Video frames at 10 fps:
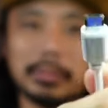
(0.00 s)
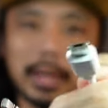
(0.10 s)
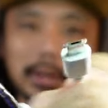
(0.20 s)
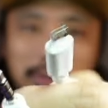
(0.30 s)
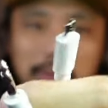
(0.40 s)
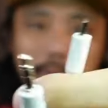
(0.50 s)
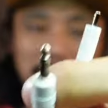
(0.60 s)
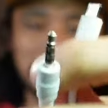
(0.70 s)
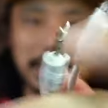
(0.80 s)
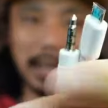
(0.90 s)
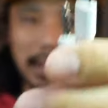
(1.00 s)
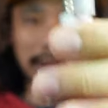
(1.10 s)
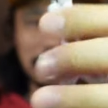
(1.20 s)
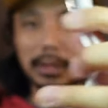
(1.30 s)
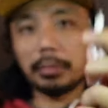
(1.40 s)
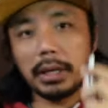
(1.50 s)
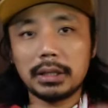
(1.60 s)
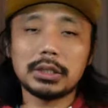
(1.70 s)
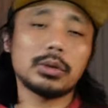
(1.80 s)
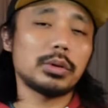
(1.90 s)
the micro USB end.
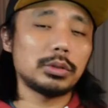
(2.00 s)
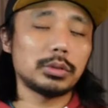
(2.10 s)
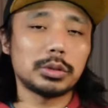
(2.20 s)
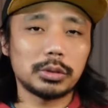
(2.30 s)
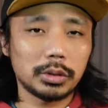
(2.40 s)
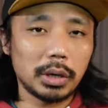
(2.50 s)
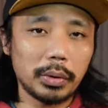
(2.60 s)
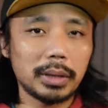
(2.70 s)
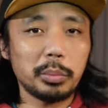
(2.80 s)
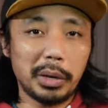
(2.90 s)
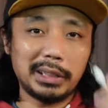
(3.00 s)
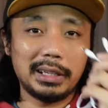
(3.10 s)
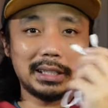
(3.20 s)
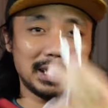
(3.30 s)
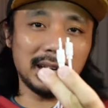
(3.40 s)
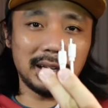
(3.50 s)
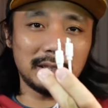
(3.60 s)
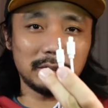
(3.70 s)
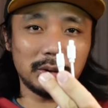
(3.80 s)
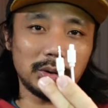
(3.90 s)
Depende sa kung anong gusto nyo gawin, pwedeng isang
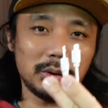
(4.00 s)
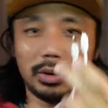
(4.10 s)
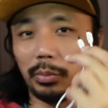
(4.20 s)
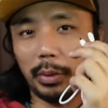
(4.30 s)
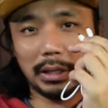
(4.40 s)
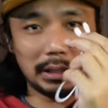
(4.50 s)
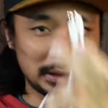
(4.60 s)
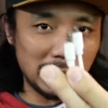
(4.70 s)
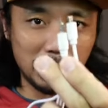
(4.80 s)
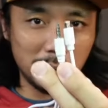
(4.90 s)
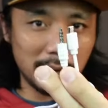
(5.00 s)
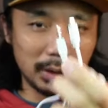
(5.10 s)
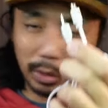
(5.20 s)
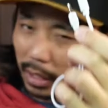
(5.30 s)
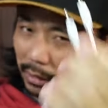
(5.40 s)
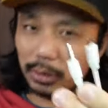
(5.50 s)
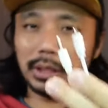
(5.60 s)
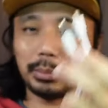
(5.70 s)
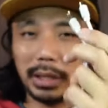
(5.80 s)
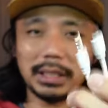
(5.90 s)
ganito or pwedeng dalawa or
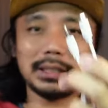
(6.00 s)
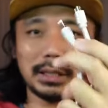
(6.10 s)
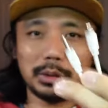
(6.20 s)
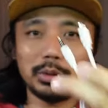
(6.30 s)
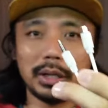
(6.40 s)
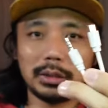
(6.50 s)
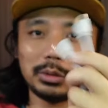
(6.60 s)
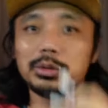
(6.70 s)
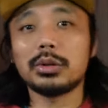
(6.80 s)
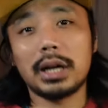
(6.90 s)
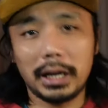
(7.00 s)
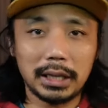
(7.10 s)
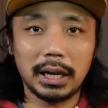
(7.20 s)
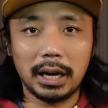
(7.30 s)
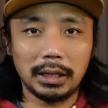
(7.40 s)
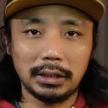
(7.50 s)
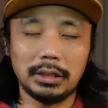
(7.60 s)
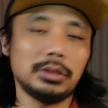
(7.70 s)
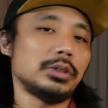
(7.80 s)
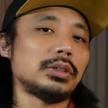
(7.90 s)
actually pwedeng tatlong ganito yung
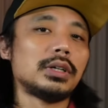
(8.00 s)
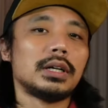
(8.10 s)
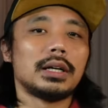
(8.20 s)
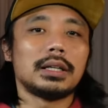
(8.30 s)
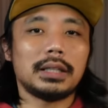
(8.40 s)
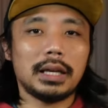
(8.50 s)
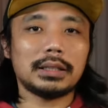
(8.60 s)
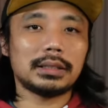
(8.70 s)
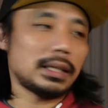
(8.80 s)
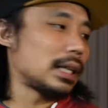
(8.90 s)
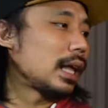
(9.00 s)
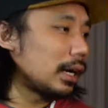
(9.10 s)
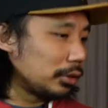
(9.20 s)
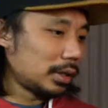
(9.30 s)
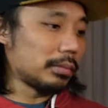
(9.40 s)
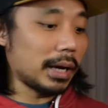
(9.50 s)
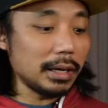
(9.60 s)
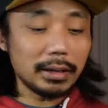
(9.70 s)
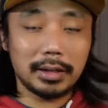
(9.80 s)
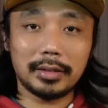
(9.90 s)
kakailanganin niyo. Next, kailangan niya ng
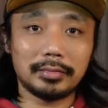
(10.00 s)
mic.